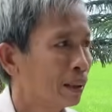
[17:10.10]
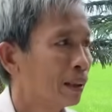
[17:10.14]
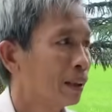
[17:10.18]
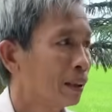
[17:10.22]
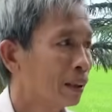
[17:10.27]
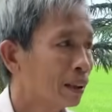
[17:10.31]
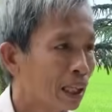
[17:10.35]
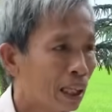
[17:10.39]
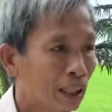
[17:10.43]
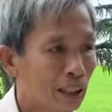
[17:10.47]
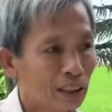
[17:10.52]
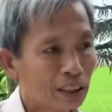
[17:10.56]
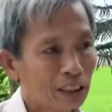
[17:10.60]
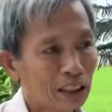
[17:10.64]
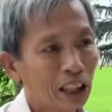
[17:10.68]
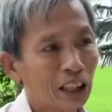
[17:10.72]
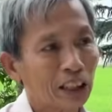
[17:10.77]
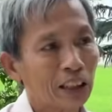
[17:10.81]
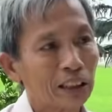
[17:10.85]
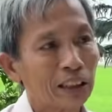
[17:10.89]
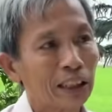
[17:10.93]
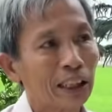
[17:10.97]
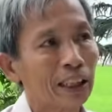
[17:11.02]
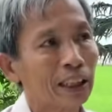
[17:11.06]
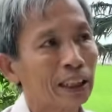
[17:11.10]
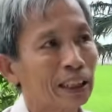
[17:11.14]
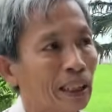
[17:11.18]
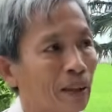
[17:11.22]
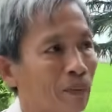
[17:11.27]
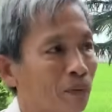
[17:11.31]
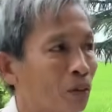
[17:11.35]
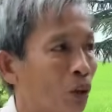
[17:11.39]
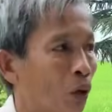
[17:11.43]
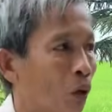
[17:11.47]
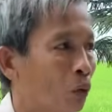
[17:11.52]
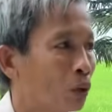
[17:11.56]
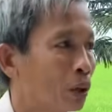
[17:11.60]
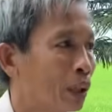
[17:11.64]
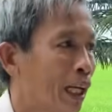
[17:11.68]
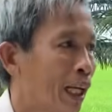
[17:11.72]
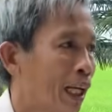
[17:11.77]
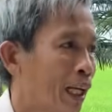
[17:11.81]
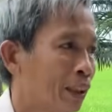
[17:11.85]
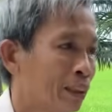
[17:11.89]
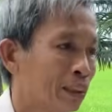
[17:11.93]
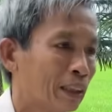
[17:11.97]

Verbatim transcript: đến chừng tiếng sấm nổ giang